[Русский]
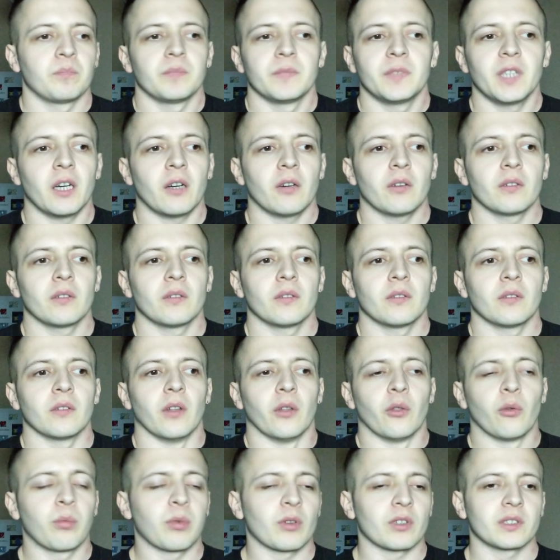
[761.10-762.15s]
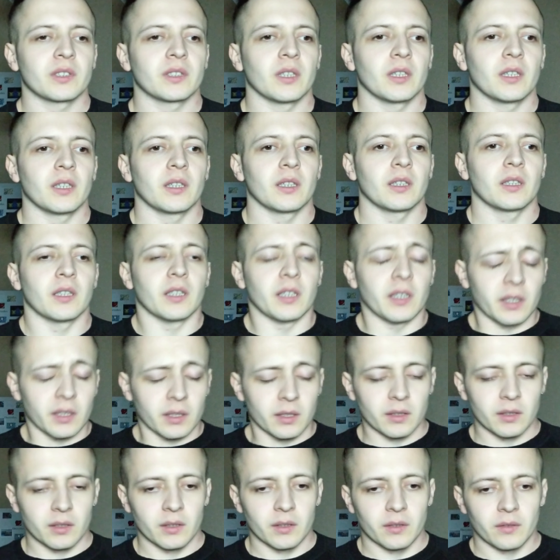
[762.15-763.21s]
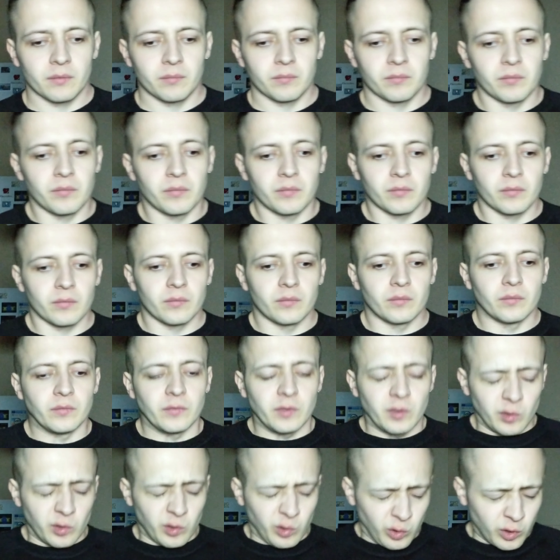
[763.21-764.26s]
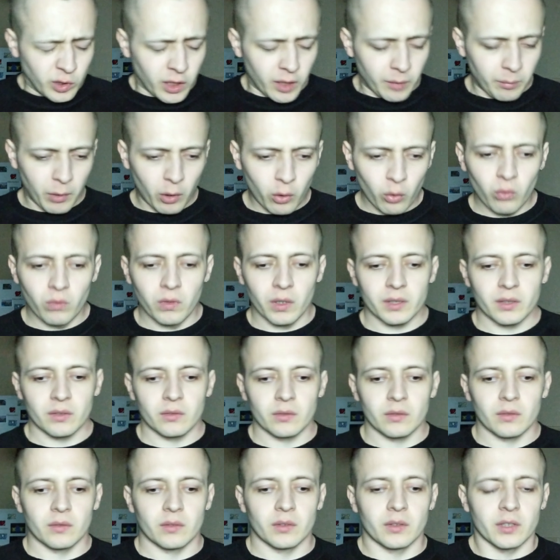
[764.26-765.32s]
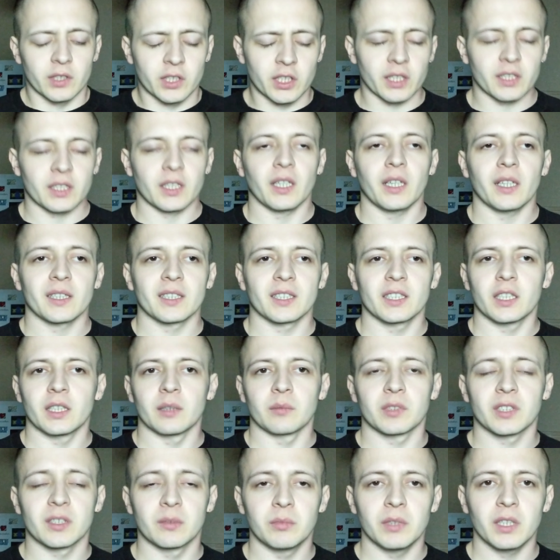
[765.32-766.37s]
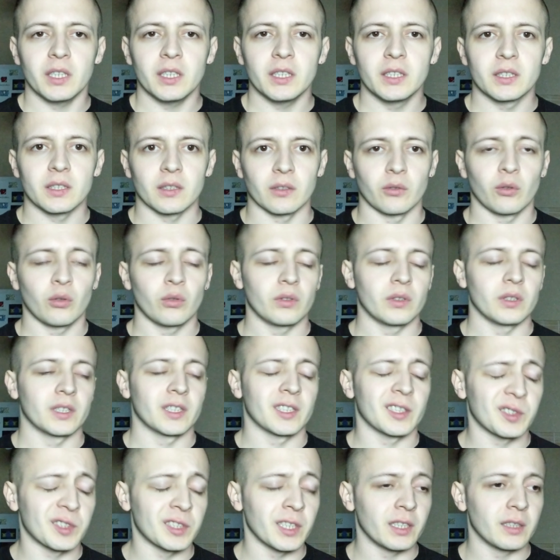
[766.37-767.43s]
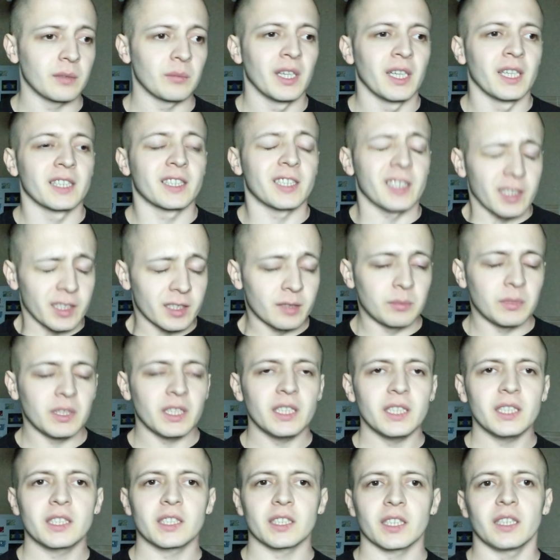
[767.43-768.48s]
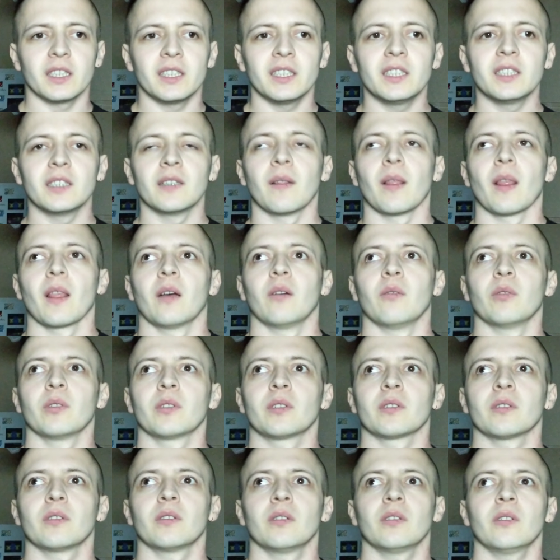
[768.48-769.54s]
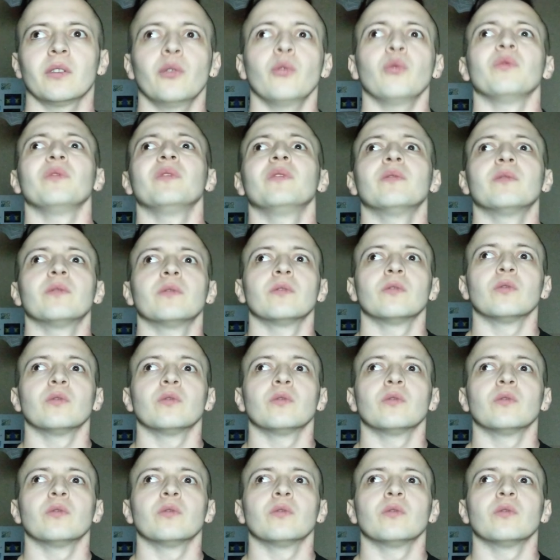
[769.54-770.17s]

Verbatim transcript: я ну, просто не могу вот честно говоря, с этим смириться, ну, то есть с этим смириться и вот, ну,